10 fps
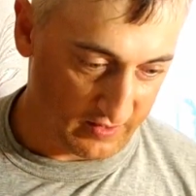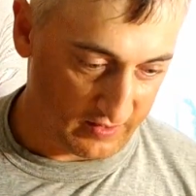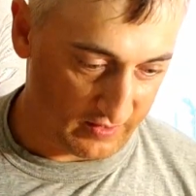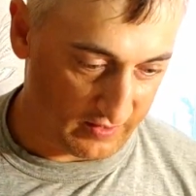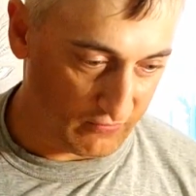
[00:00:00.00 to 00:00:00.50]

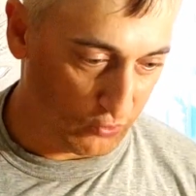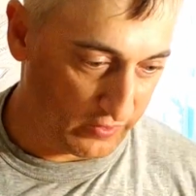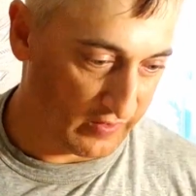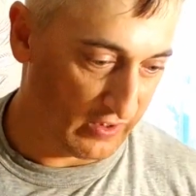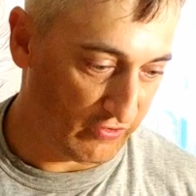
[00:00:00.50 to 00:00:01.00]

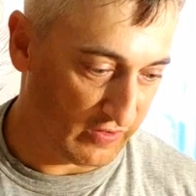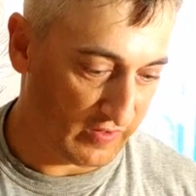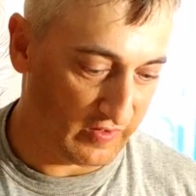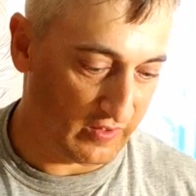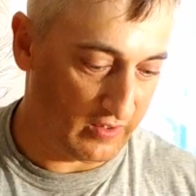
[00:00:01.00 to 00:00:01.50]
его, значит,
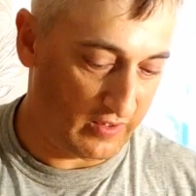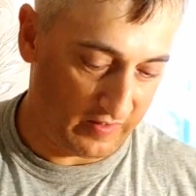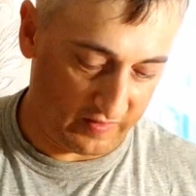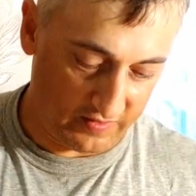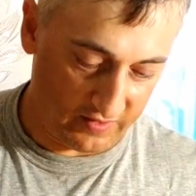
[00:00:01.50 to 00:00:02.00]
с
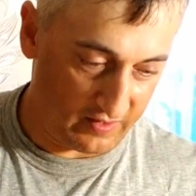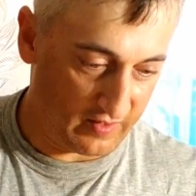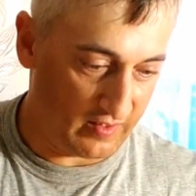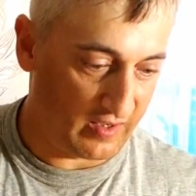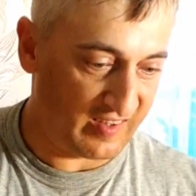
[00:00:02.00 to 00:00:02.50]
рас,
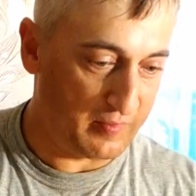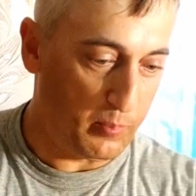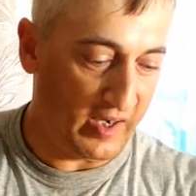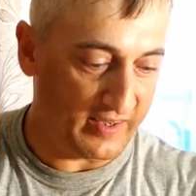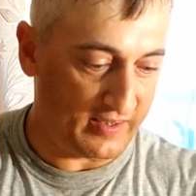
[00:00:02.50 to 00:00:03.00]

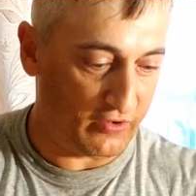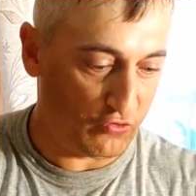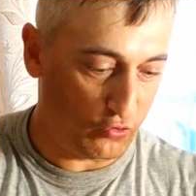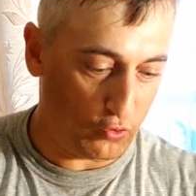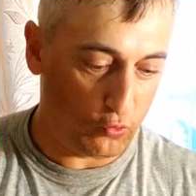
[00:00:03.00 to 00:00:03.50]
распайкой,
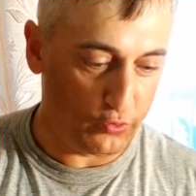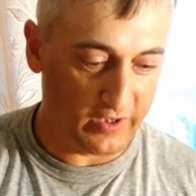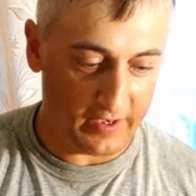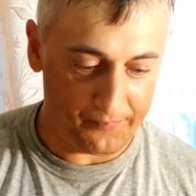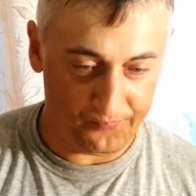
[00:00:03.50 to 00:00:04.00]
что
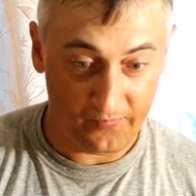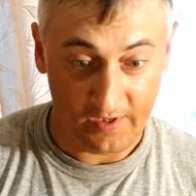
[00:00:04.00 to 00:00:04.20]
куда.